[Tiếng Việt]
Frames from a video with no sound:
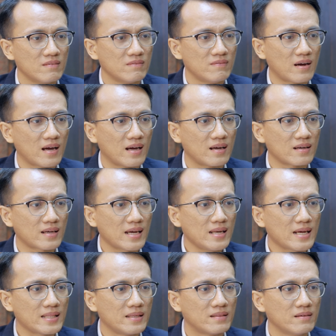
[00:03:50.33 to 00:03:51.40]
và cái
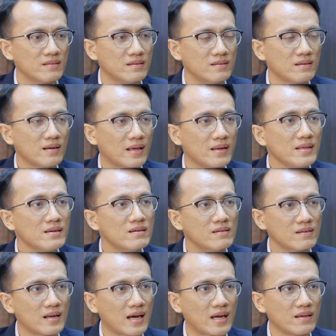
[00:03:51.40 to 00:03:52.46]
này thì thường thường nó lại đi
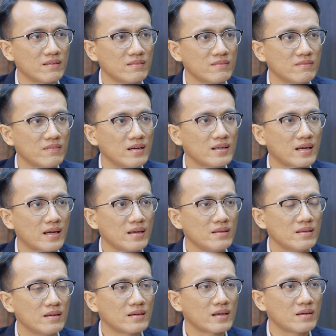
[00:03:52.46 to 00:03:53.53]
ngược lại với cái
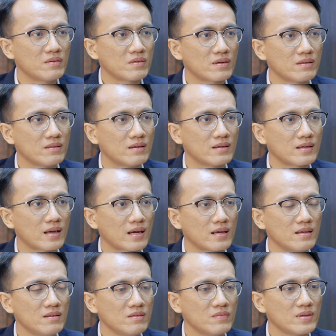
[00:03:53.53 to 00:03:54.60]
những cái những
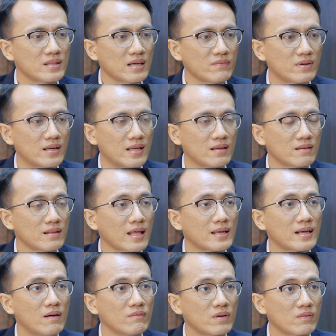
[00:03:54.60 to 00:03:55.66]
cái nguyên tắc mà để cho nó thành
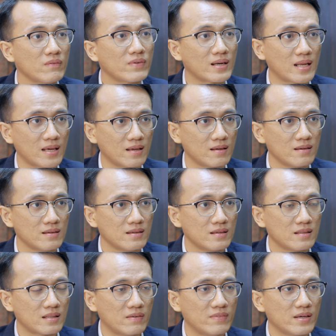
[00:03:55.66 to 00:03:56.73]
công trong cái việc này
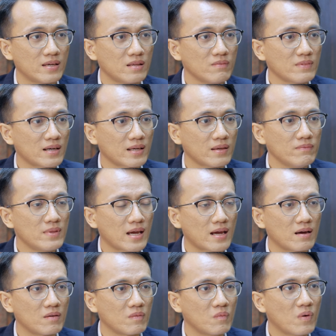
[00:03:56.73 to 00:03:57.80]
tại vì khi chúng ta kiểm
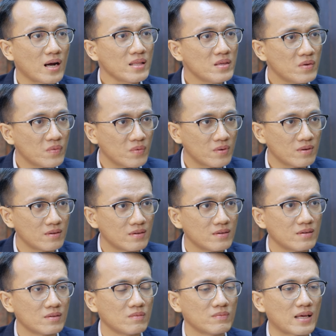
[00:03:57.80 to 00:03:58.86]
tra quá nhiều
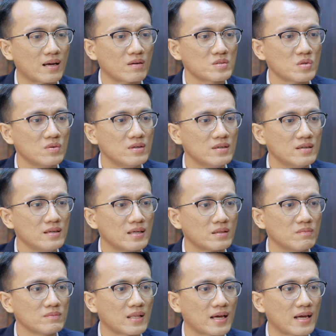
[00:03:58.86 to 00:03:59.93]
chúng ta có xu hướng là
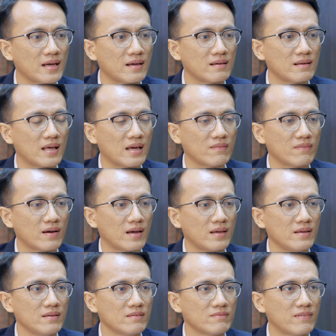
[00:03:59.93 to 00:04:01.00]
chúng ta lại
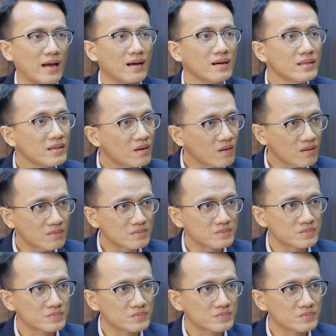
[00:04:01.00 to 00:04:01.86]
phải phản ứng với nó